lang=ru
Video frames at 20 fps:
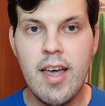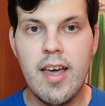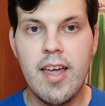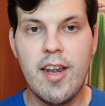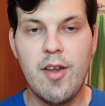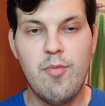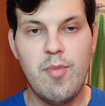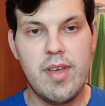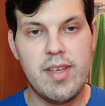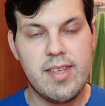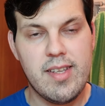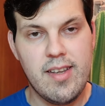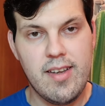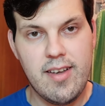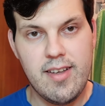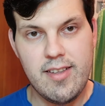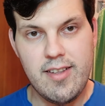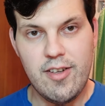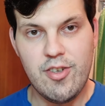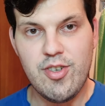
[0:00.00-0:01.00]

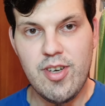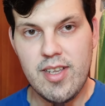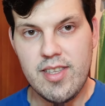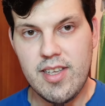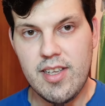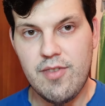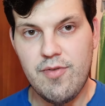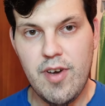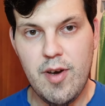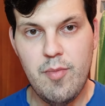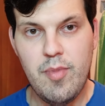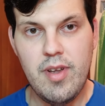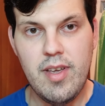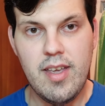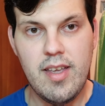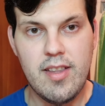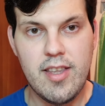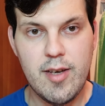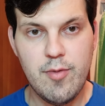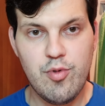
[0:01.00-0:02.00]
Ремесленник отличается от
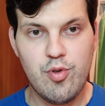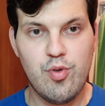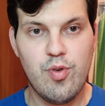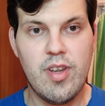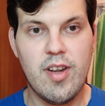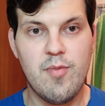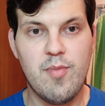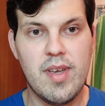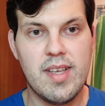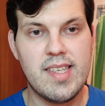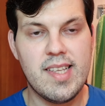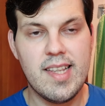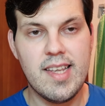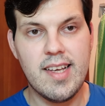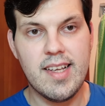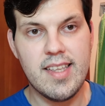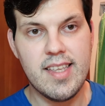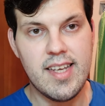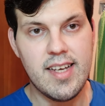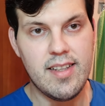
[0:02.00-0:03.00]
фабрики тем, что
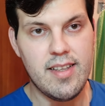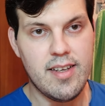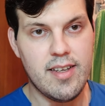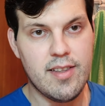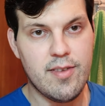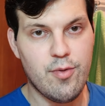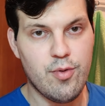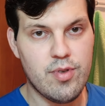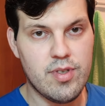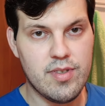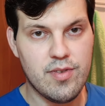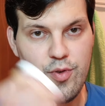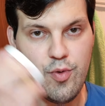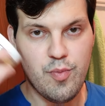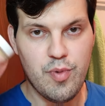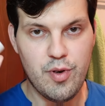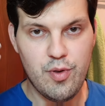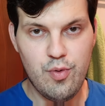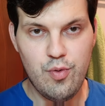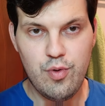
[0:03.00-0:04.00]
ремесленник делает вот свою
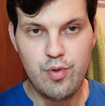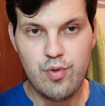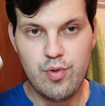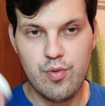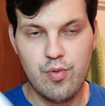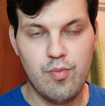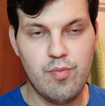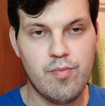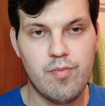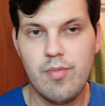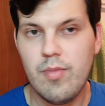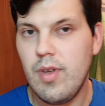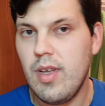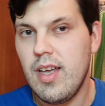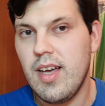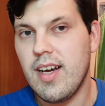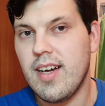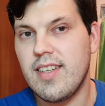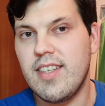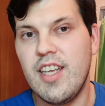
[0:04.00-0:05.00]
продукцию ну,
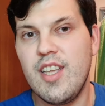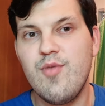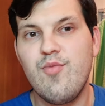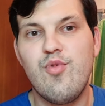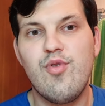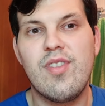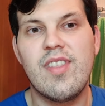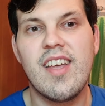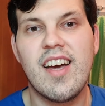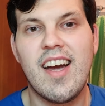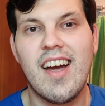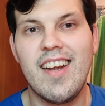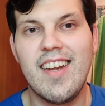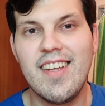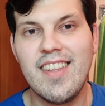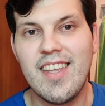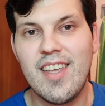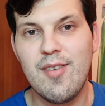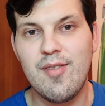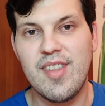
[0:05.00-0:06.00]
где-нибудь на
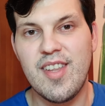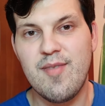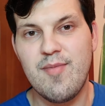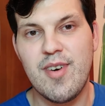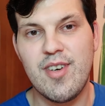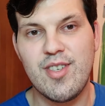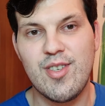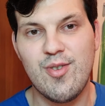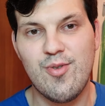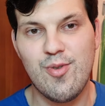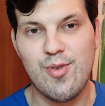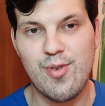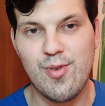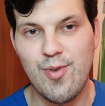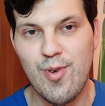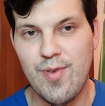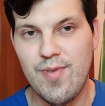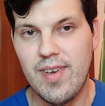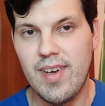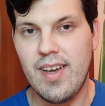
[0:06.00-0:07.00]
коленке в домашних
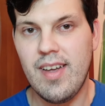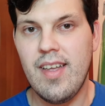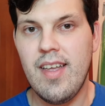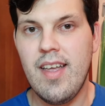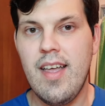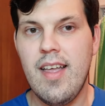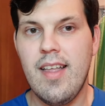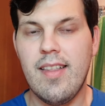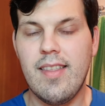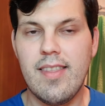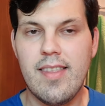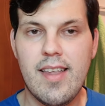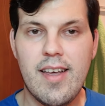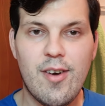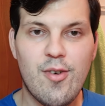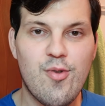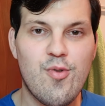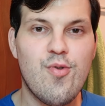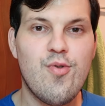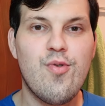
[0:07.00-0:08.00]
условиях. На
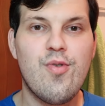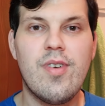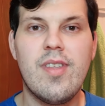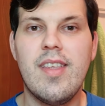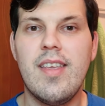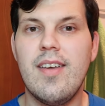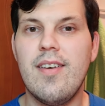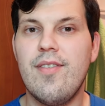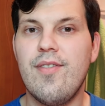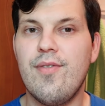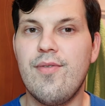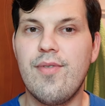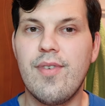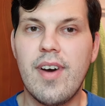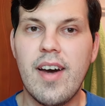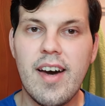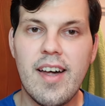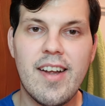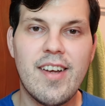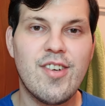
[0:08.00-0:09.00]
кухне, в
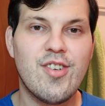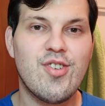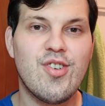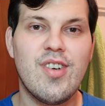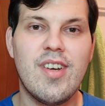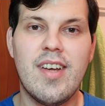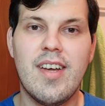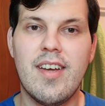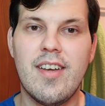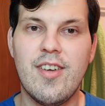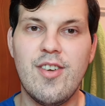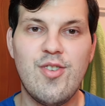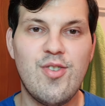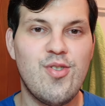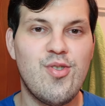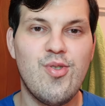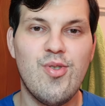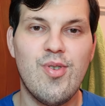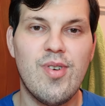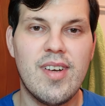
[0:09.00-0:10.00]
гараже,
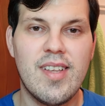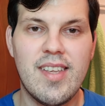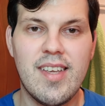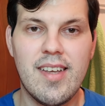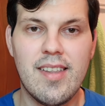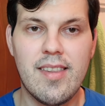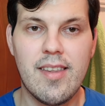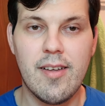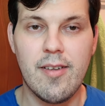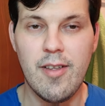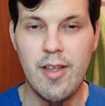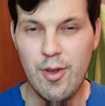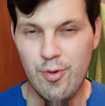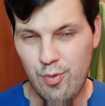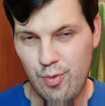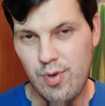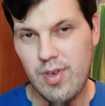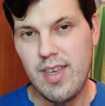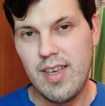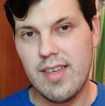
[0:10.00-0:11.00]
еще где-то.
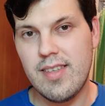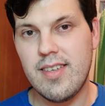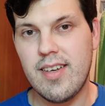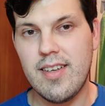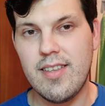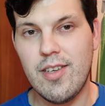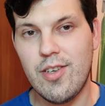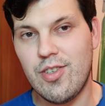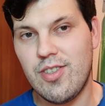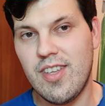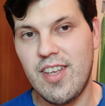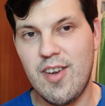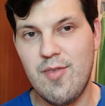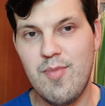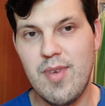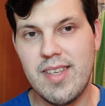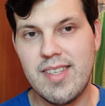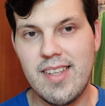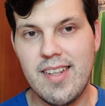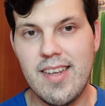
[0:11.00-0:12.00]
Ну, есть, конечно,
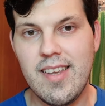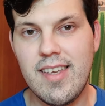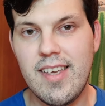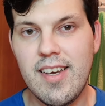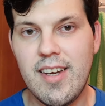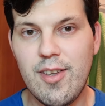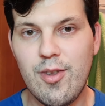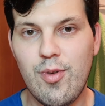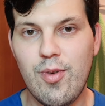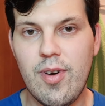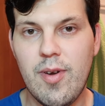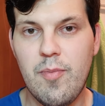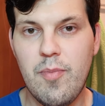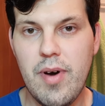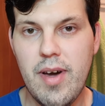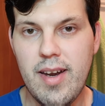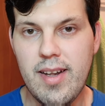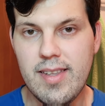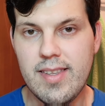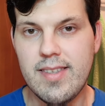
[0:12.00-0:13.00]
ремесленники, которые
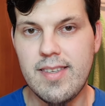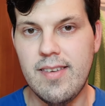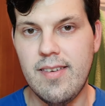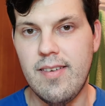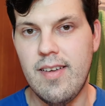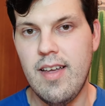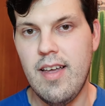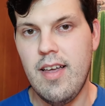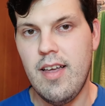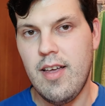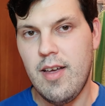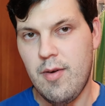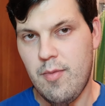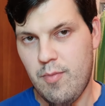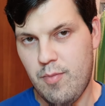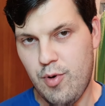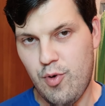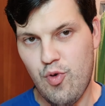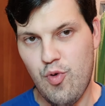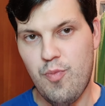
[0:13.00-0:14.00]
парятся,
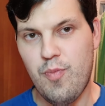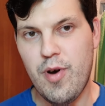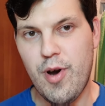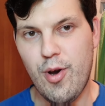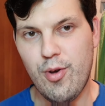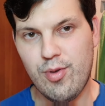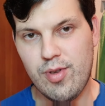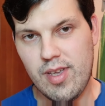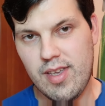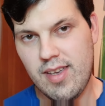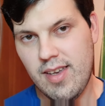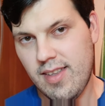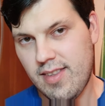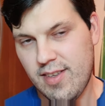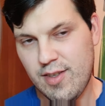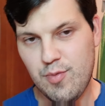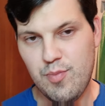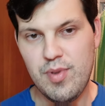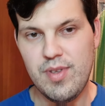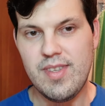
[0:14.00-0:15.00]
покупают
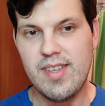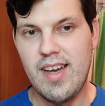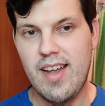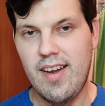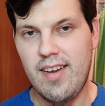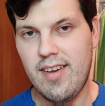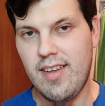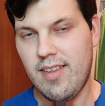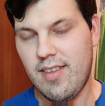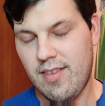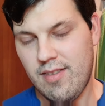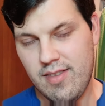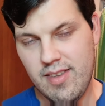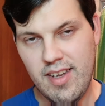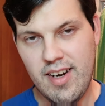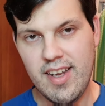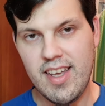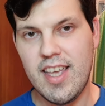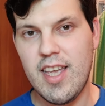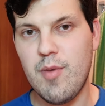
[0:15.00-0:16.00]
какие-то специальные
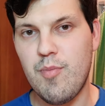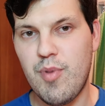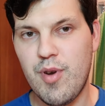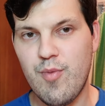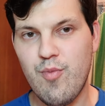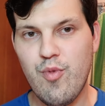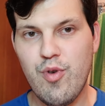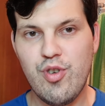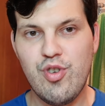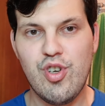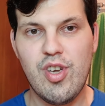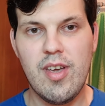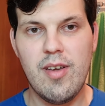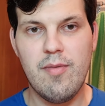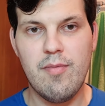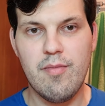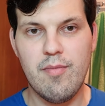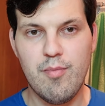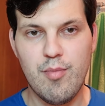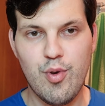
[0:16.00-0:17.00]
дорогие примочки,
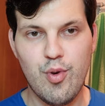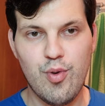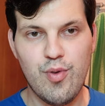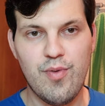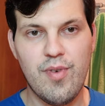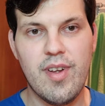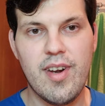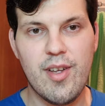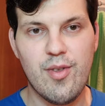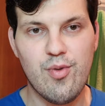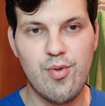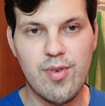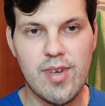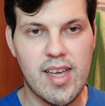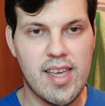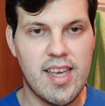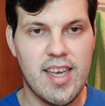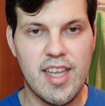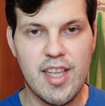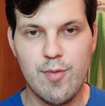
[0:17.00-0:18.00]
берут в аренду
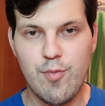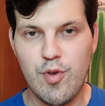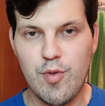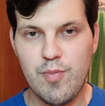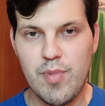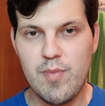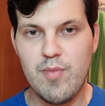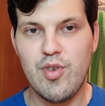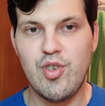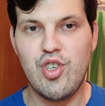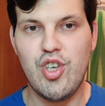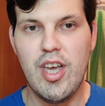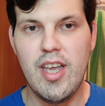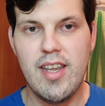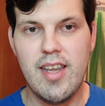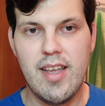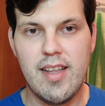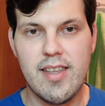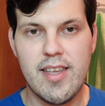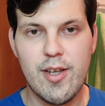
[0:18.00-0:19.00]
какие-нибудь
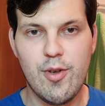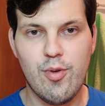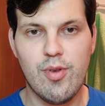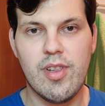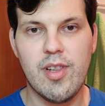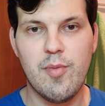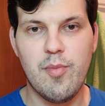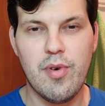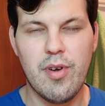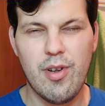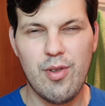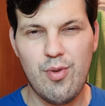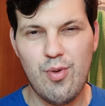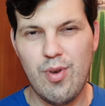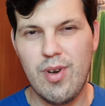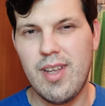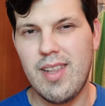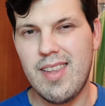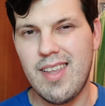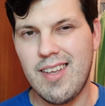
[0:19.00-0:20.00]
помещения, делают
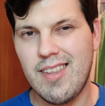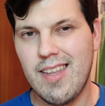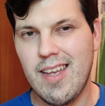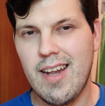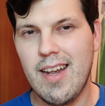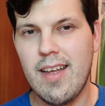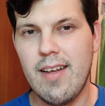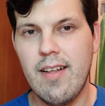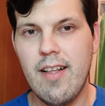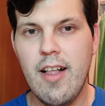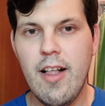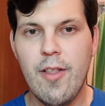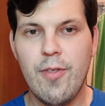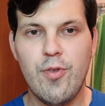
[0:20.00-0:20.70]
лаборатории и так далее.